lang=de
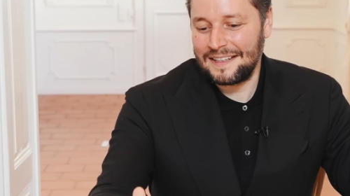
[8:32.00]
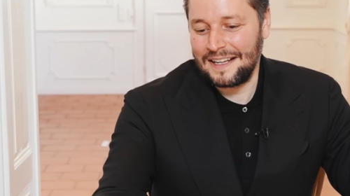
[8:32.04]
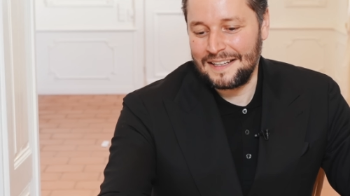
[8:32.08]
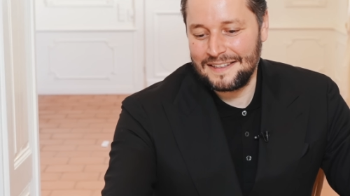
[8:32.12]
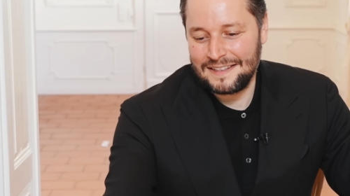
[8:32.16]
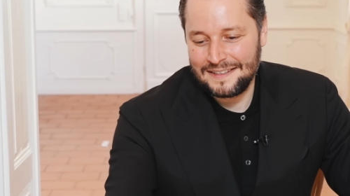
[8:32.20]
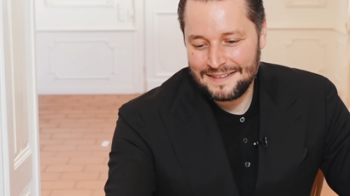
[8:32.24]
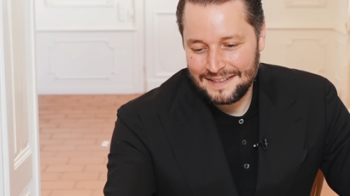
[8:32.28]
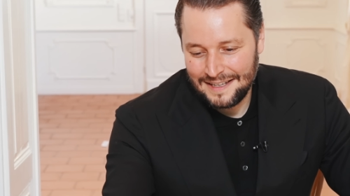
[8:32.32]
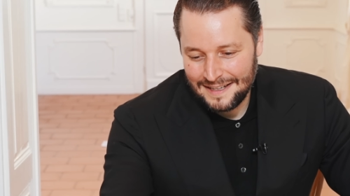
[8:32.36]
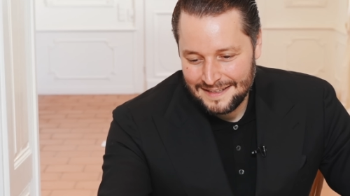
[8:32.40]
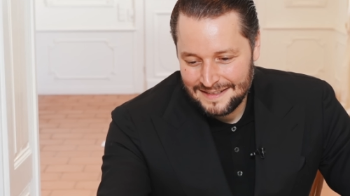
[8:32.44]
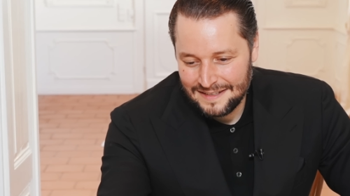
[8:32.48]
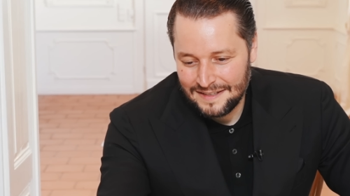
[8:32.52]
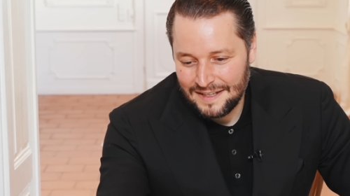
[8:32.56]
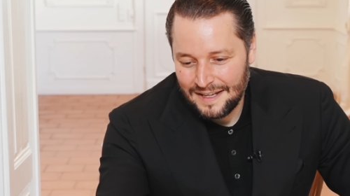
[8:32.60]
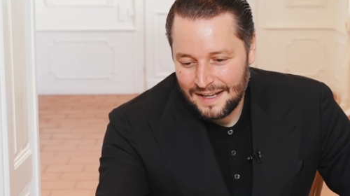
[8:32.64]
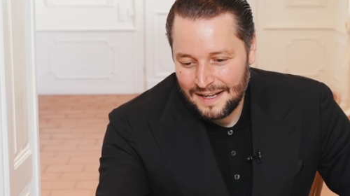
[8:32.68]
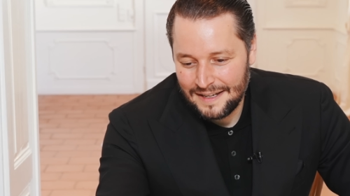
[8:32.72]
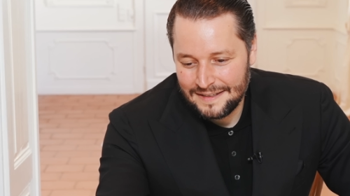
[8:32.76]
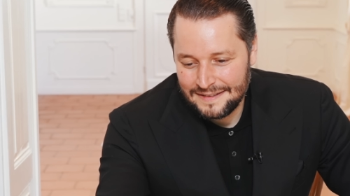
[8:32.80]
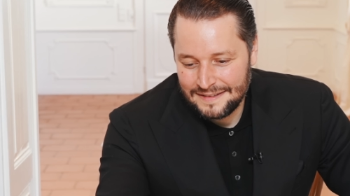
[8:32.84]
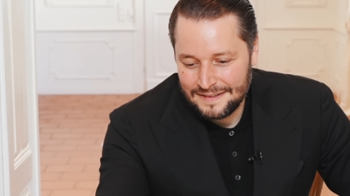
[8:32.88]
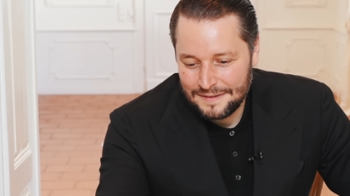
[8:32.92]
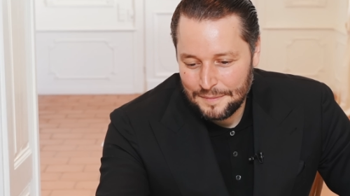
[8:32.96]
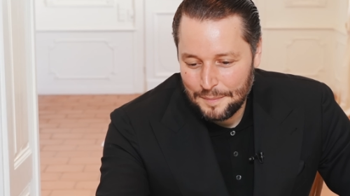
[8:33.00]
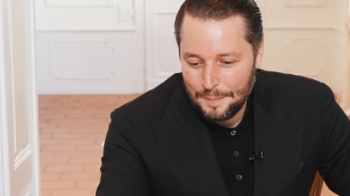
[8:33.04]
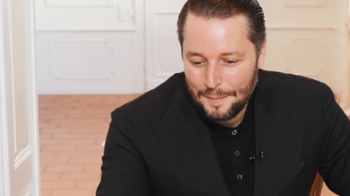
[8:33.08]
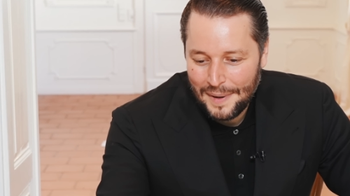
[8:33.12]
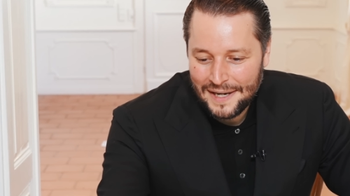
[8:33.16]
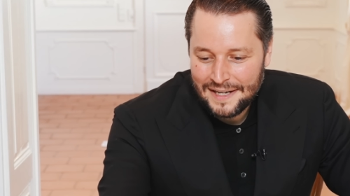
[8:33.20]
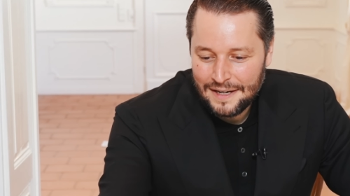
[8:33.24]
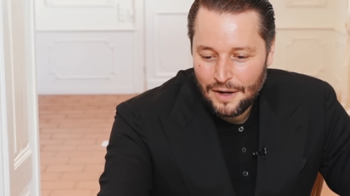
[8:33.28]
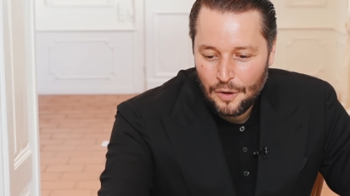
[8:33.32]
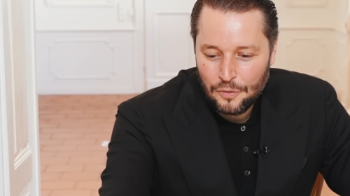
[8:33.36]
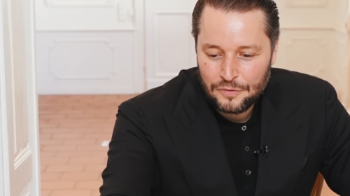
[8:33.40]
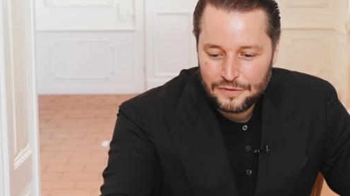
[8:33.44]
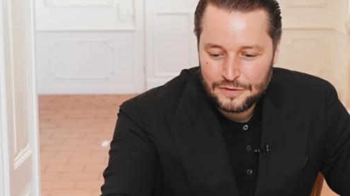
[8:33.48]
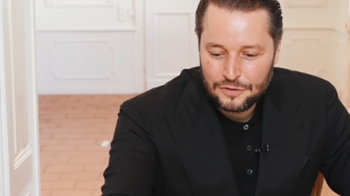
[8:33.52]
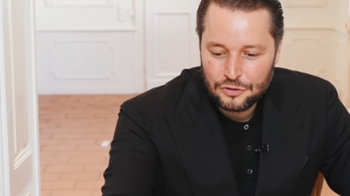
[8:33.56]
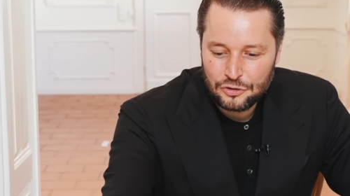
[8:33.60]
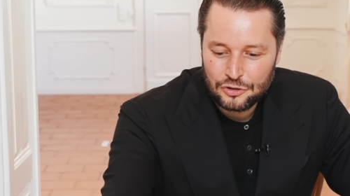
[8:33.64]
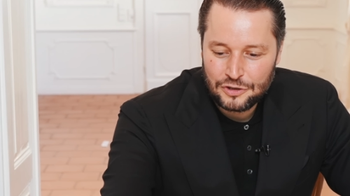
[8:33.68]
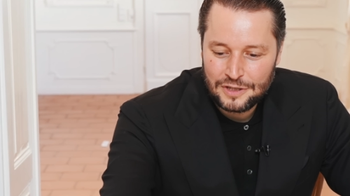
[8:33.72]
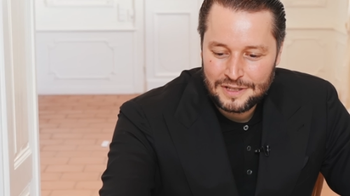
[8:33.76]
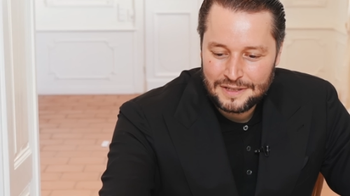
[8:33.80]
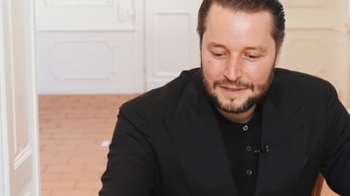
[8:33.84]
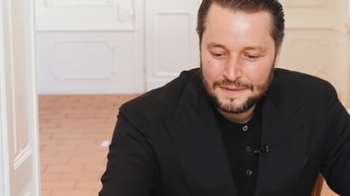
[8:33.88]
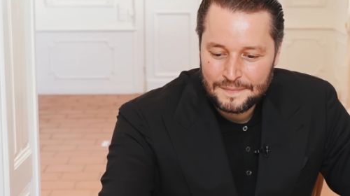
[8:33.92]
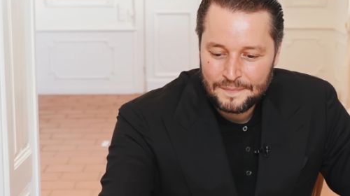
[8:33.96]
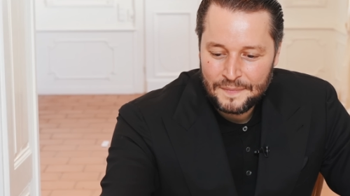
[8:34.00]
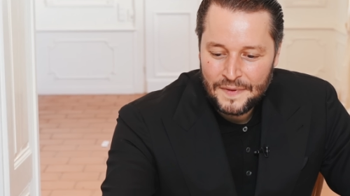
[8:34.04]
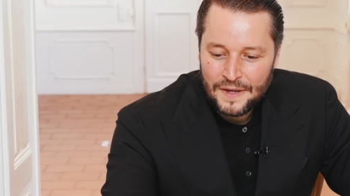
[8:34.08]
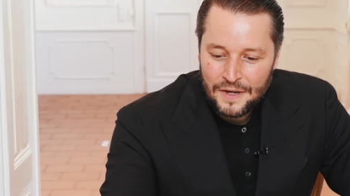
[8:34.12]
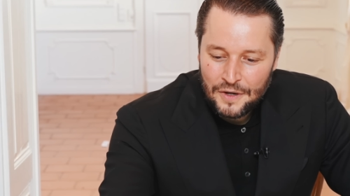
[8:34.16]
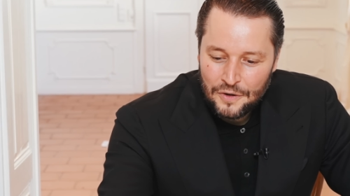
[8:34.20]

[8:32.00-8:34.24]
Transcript: Ganze ist als, als Mann ausgeschnitten